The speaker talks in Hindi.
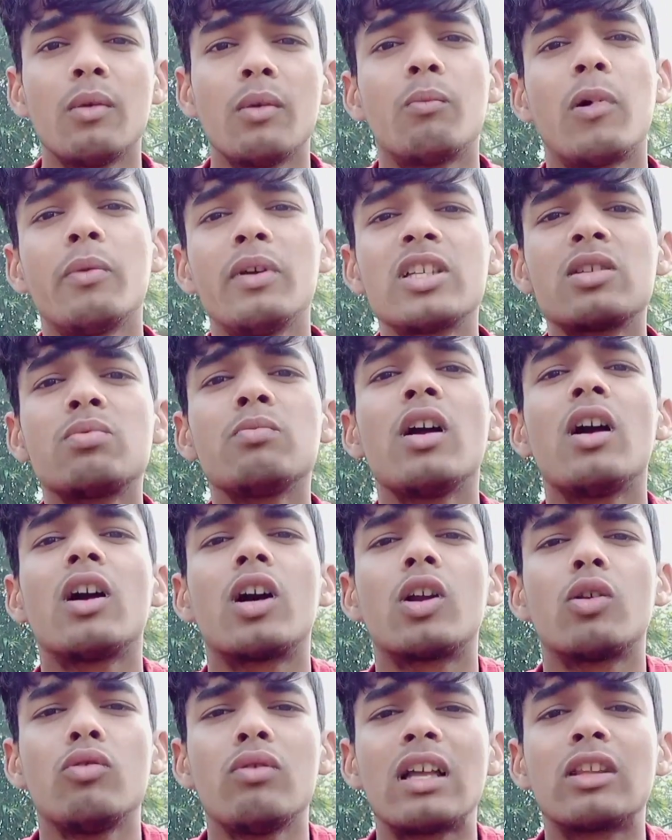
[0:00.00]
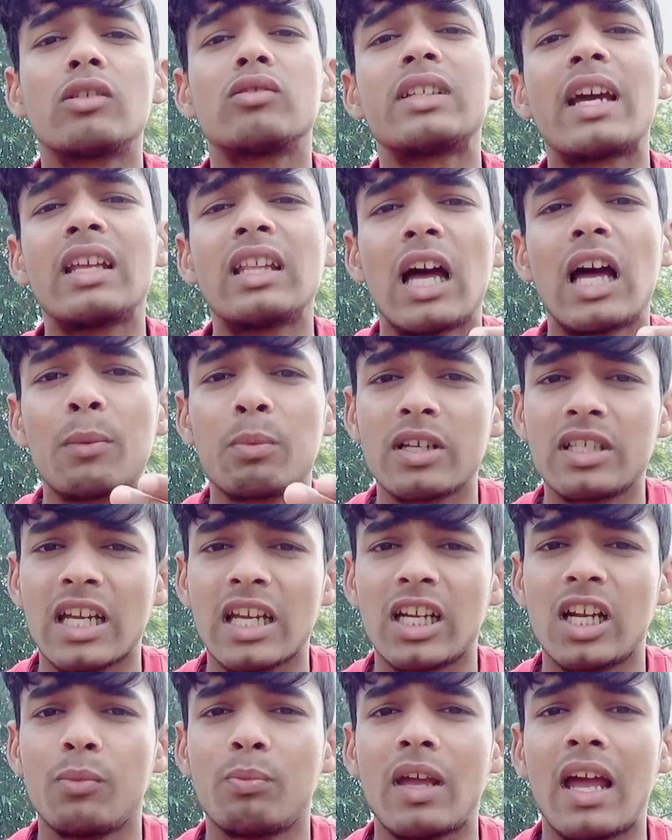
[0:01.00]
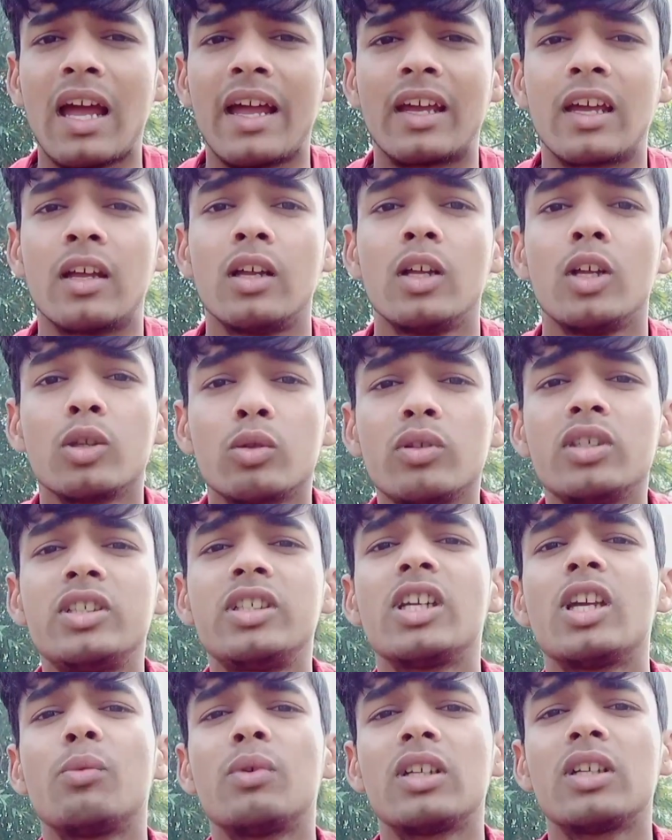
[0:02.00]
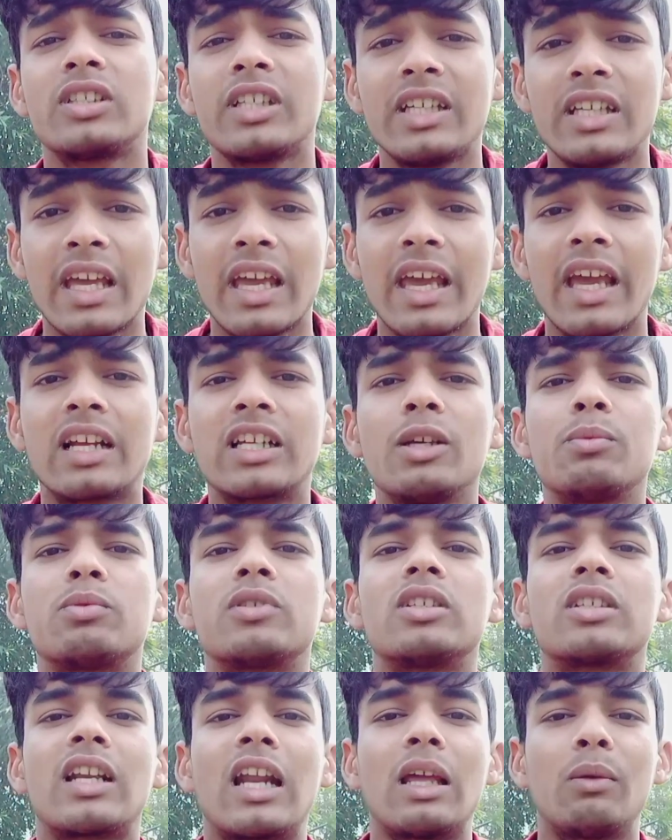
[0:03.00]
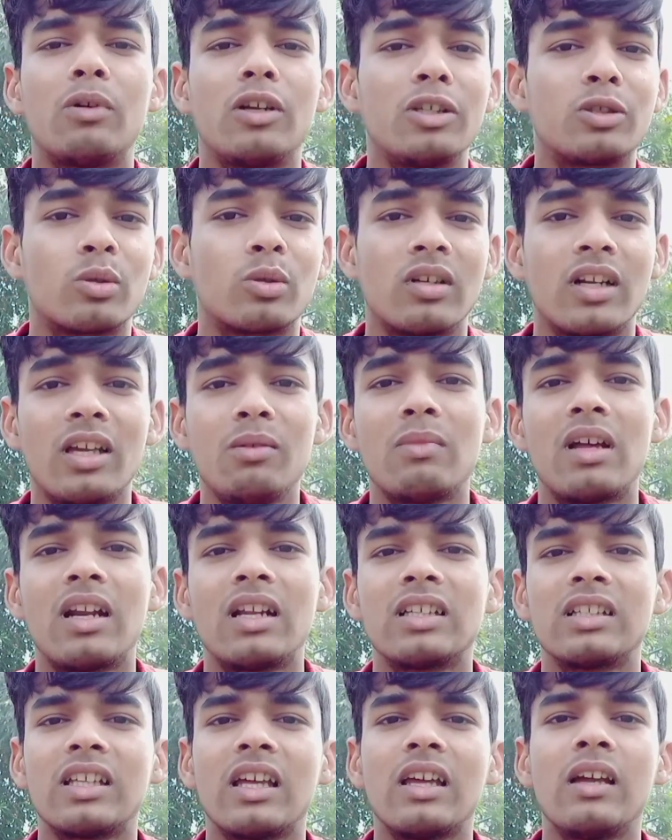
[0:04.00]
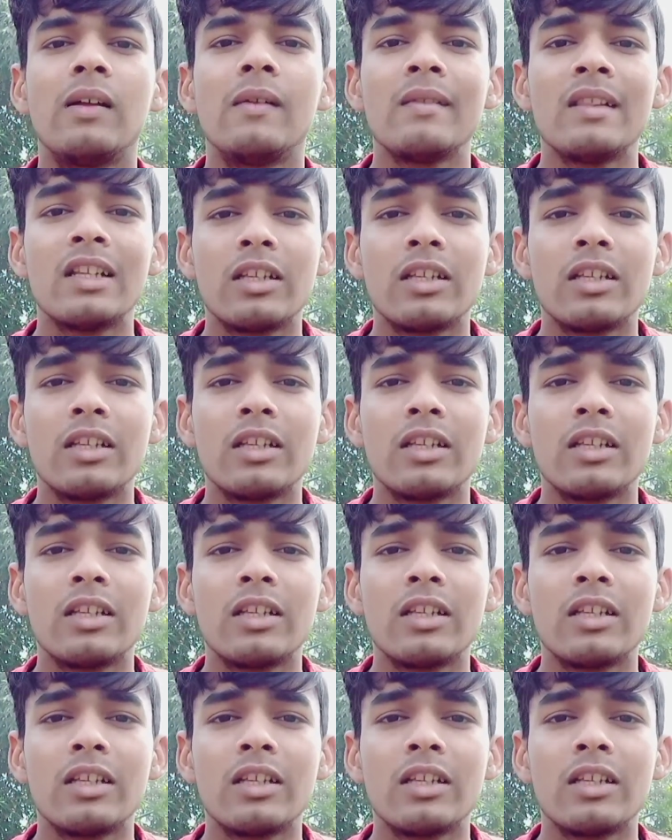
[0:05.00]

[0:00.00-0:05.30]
भविष्य में अगर हुआ तो शायद आपके चैनल पर आएंगे तो इसी की वजह से ये एक्टिव सब्सक्राइबर इसको नहीं माना जाता है